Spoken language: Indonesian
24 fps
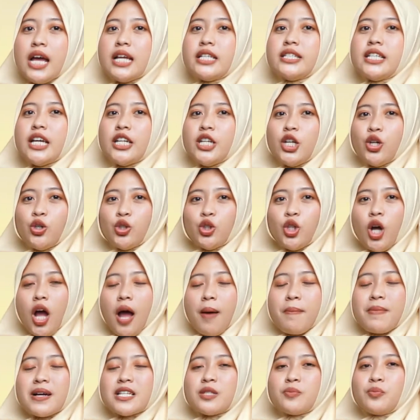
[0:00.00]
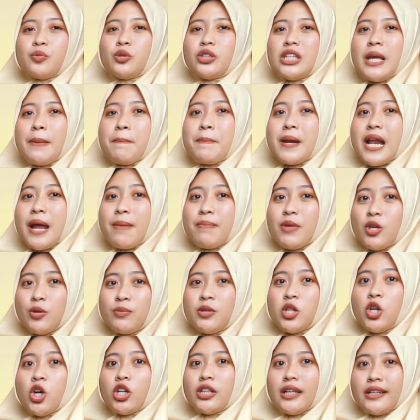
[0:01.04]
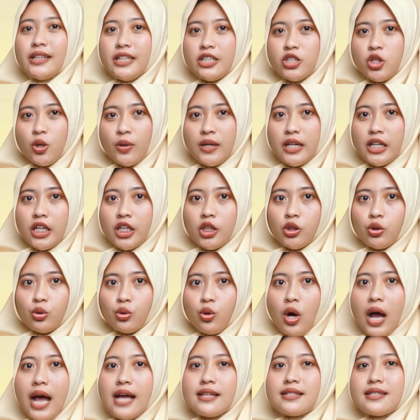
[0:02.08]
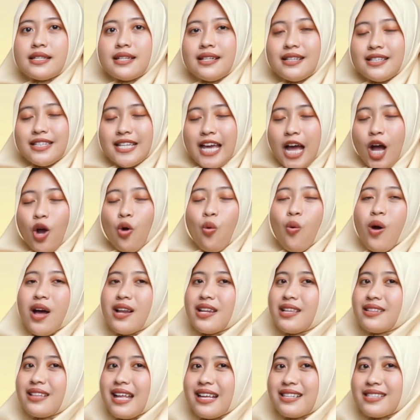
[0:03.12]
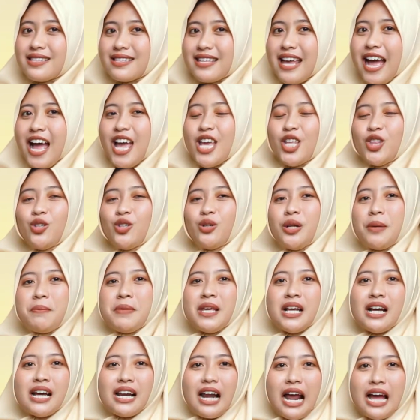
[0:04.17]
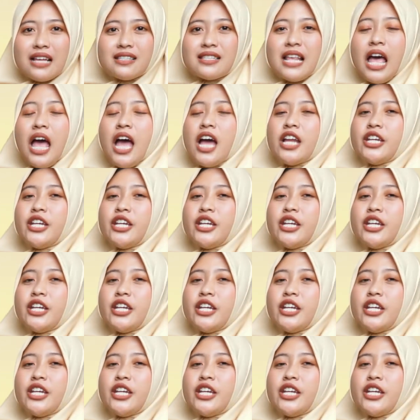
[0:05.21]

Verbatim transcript: Jadi untuk emas putih premium di kota gede jewelry itu hasilnya kualitasnya itu lebih keras